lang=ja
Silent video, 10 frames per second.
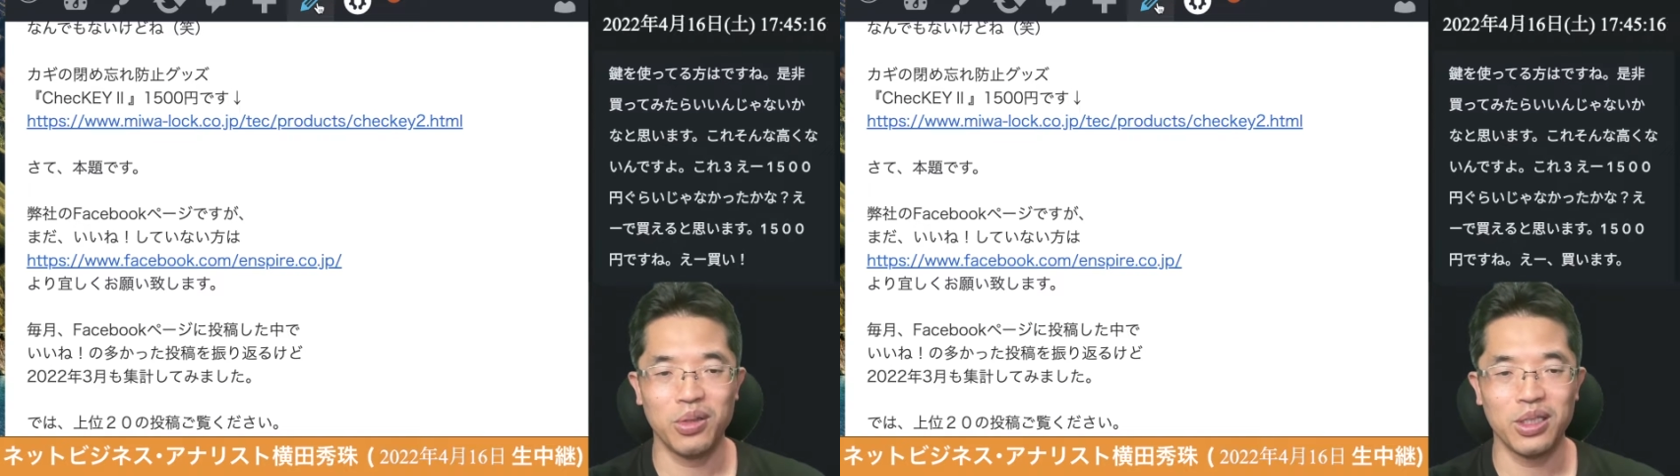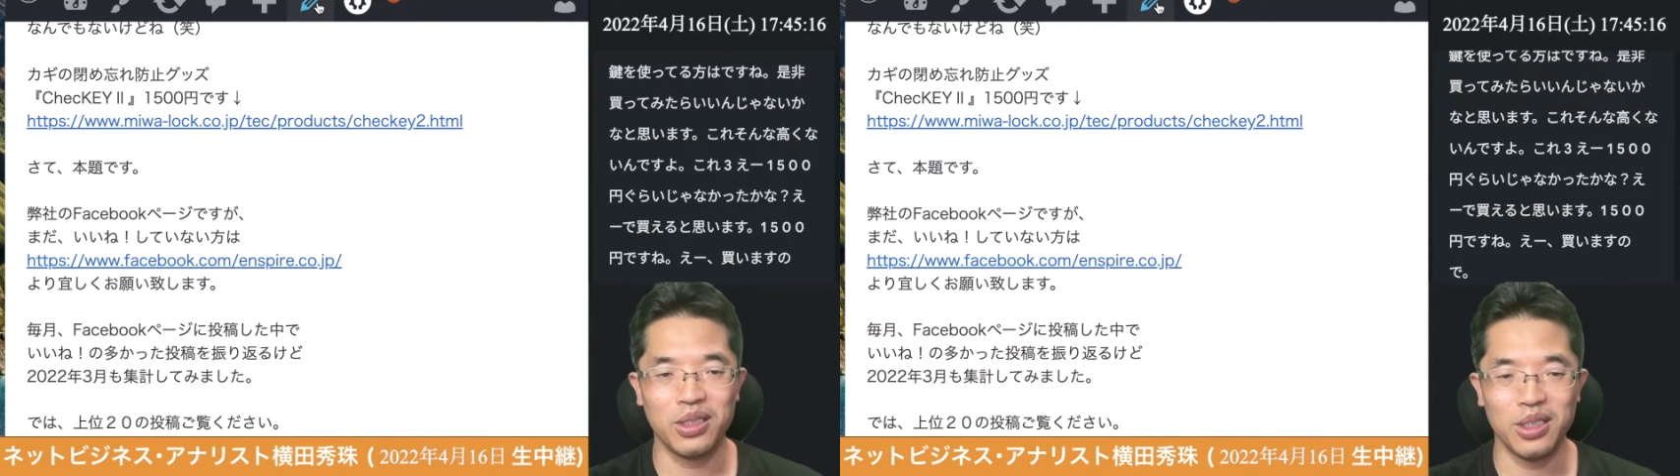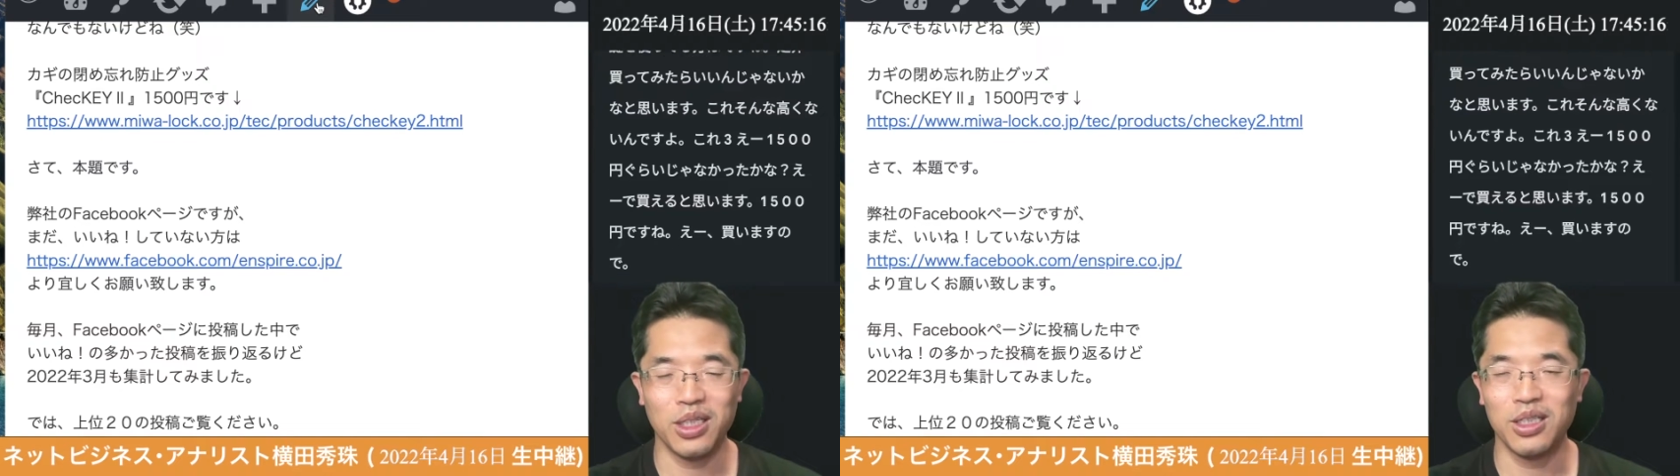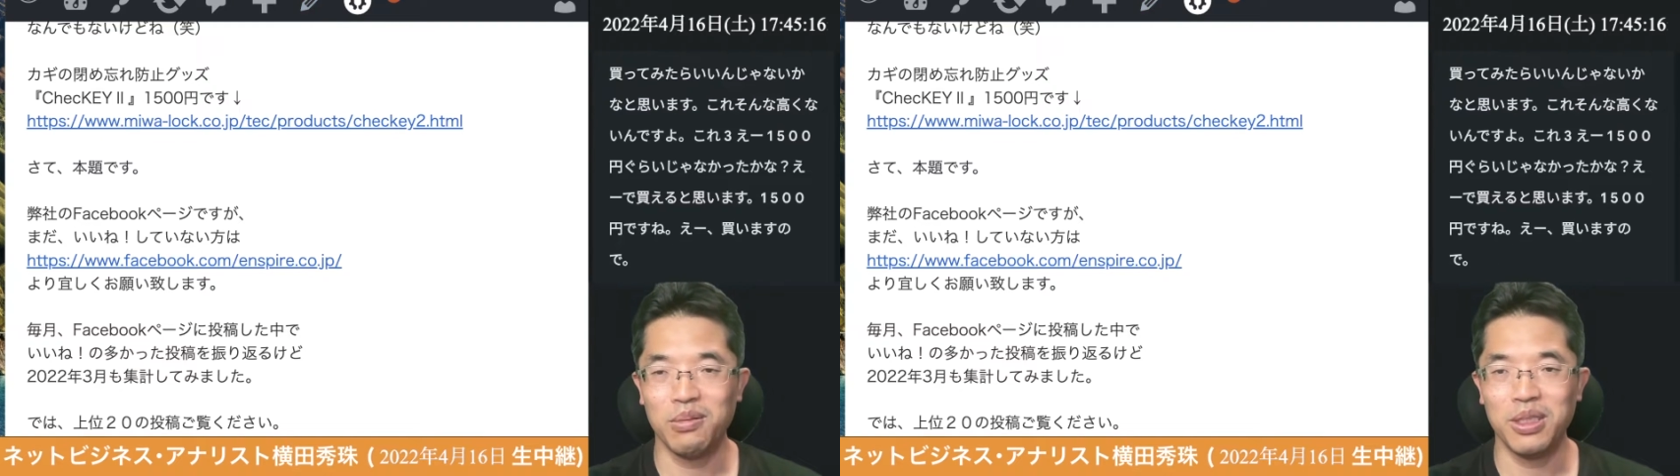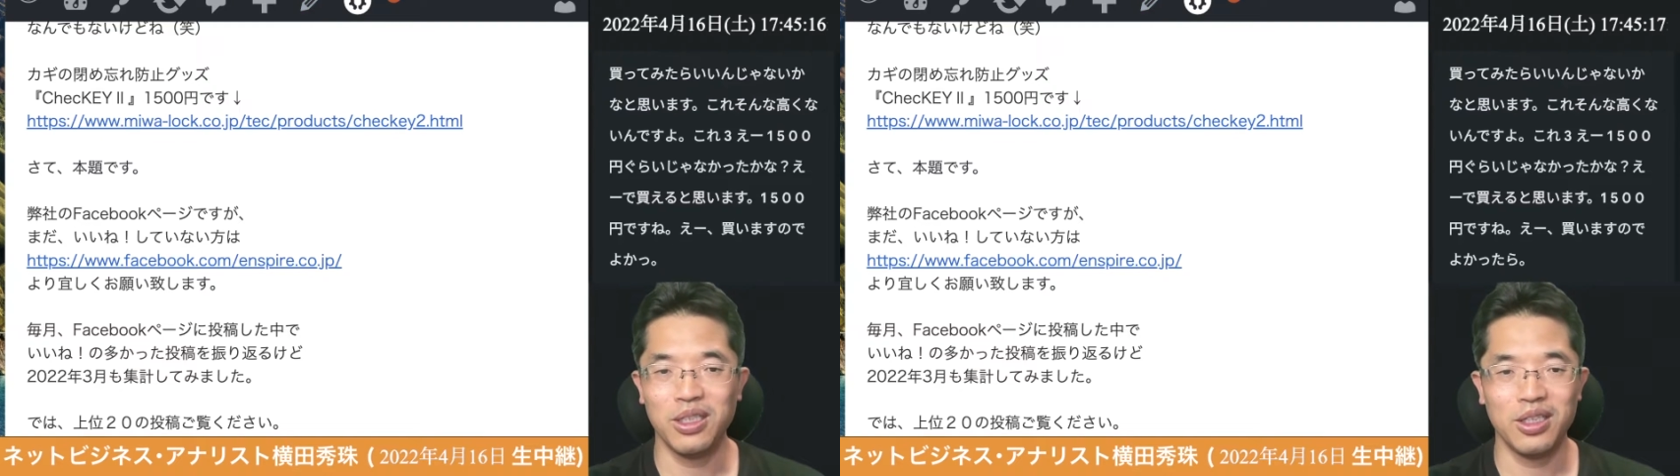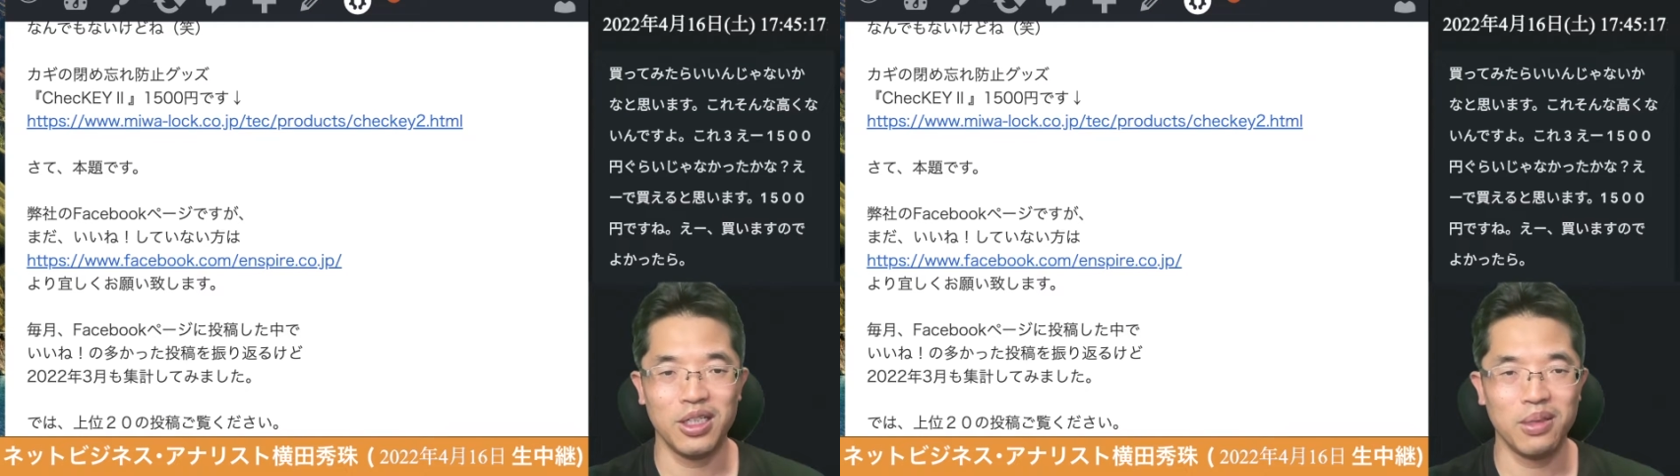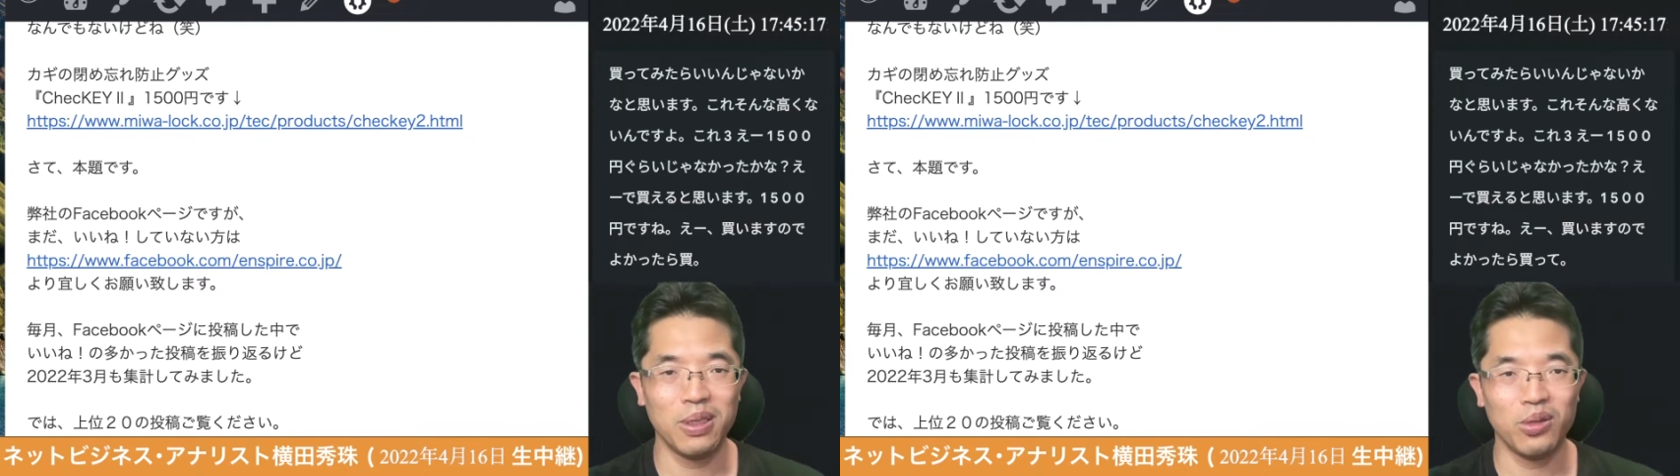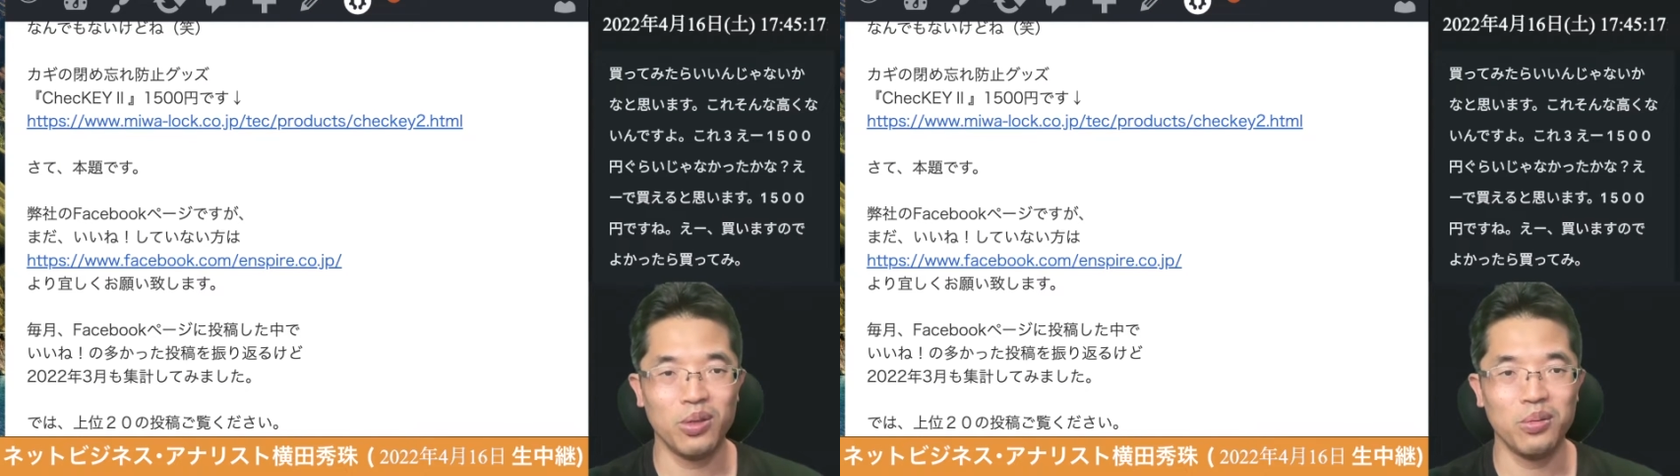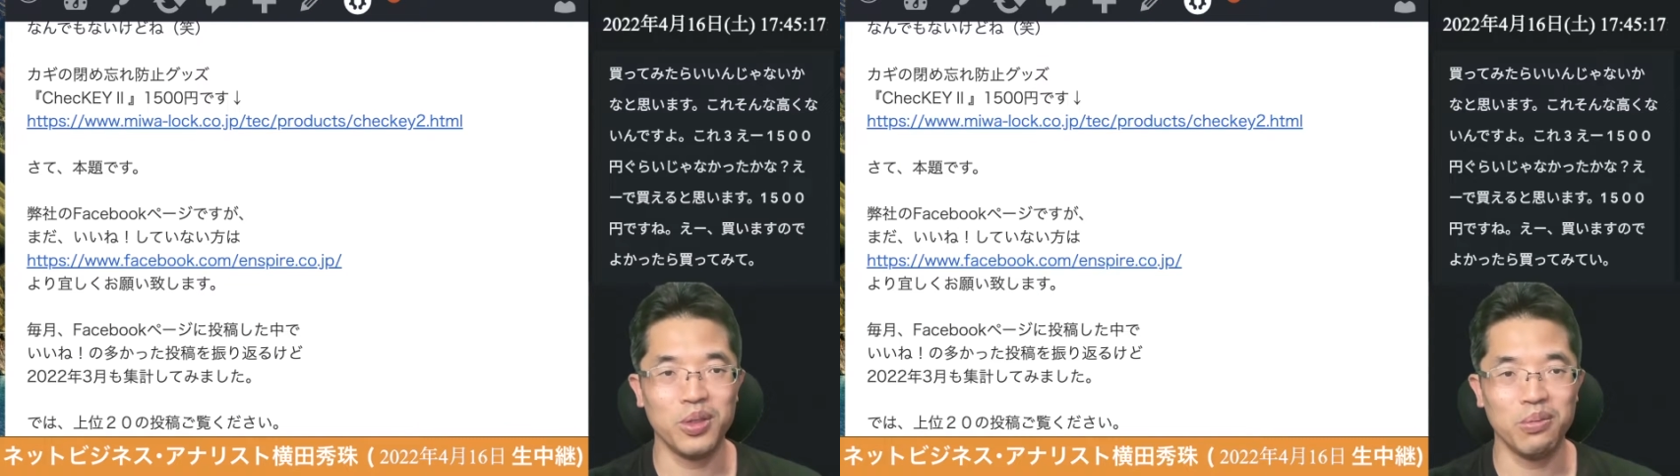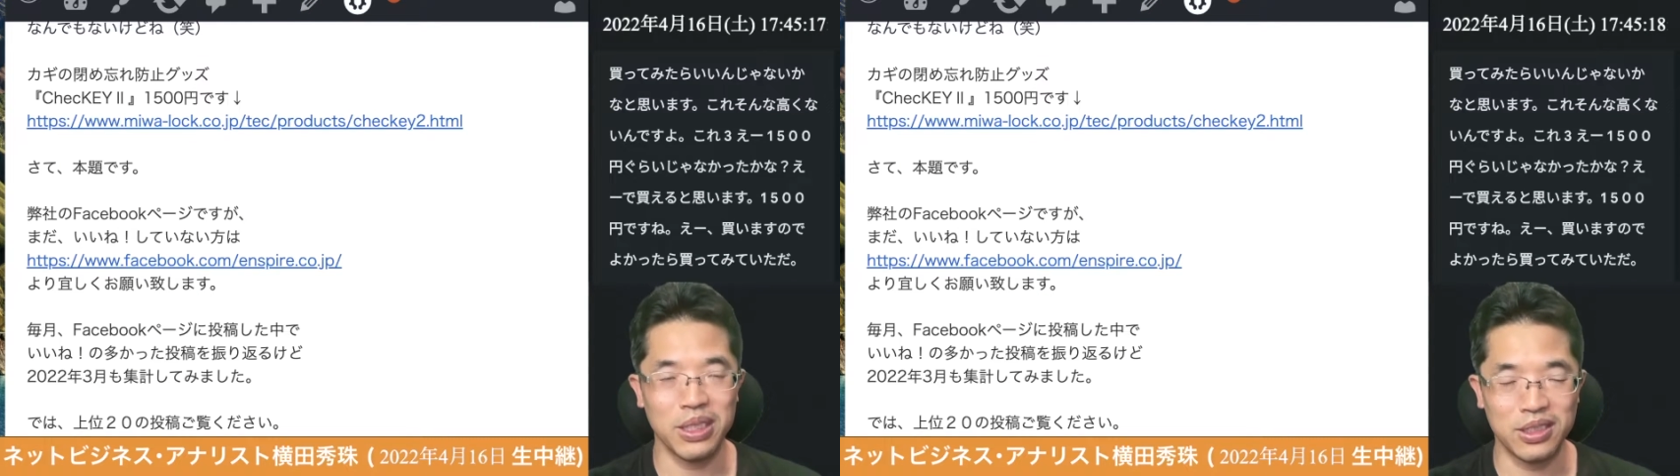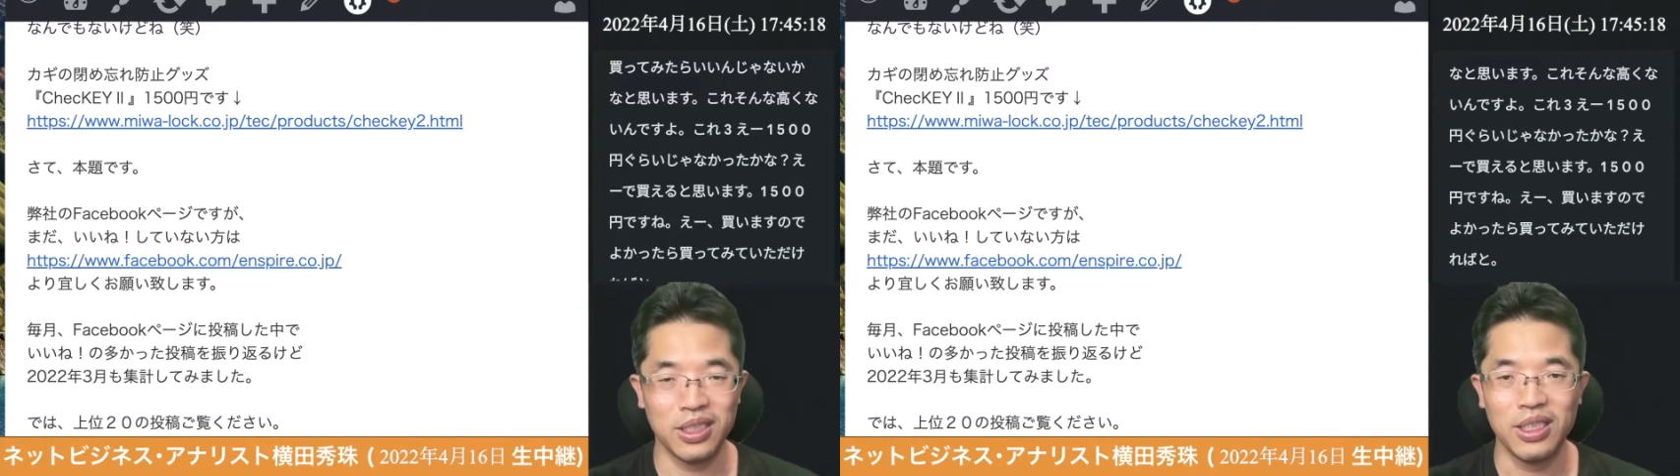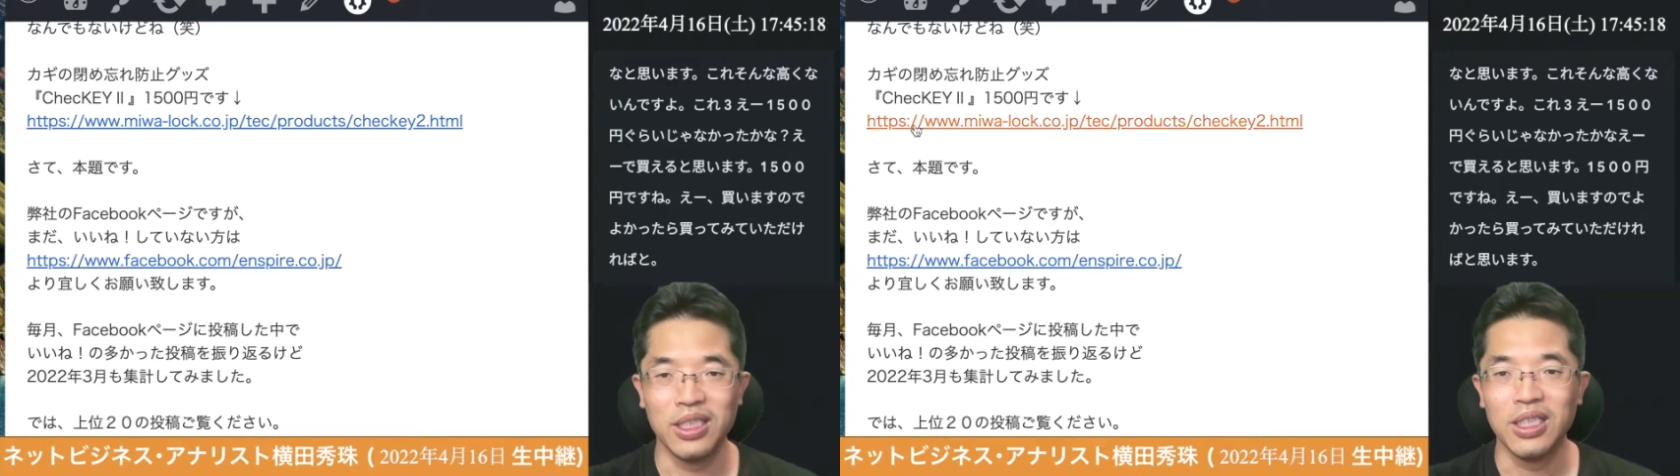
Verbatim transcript: よかったら買ってみていただければと思います。